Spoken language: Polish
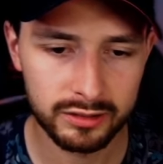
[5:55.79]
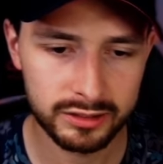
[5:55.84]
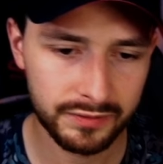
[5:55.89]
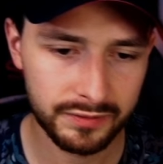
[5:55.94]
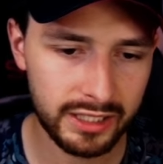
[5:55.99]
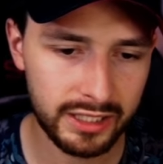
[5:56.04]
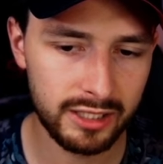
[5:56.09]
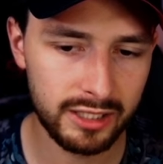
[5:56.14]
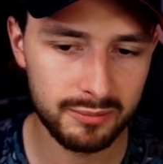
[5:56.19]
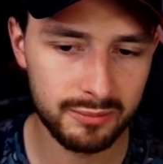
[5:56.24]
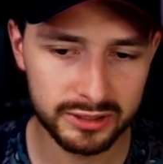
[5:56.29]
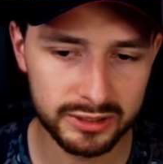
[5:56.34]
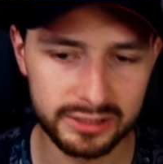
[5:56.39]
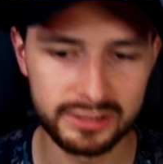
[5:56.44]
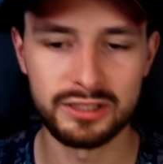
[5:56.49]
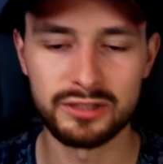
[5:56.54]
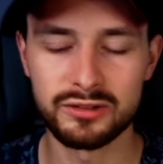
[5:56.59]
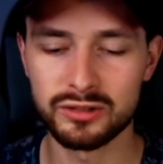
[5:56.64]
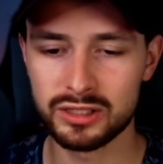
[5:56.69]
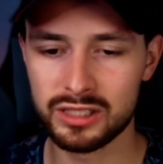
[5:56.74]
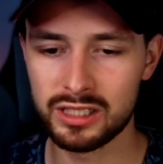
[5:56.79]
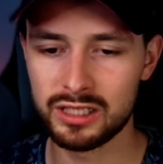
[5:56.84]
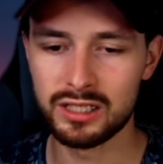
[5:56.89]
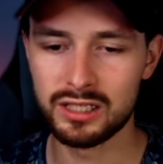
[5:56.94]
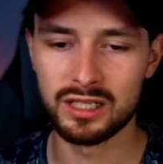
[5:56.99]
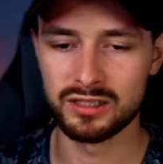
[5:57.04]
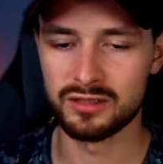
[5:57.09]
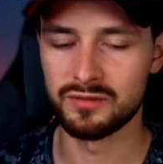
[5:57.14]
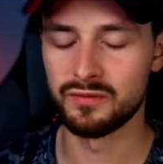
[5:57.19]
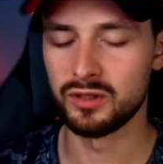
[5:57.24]
z wyganej pozycji, to źle
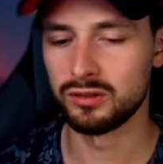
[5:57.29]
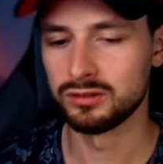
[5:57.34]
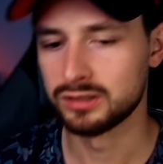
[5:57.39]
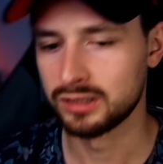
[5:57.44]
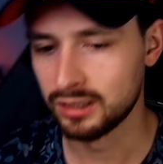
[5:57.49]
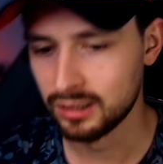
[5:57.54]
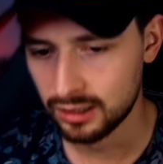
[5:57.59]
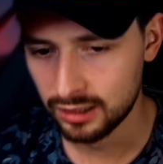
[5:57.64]
na tym wychodzę.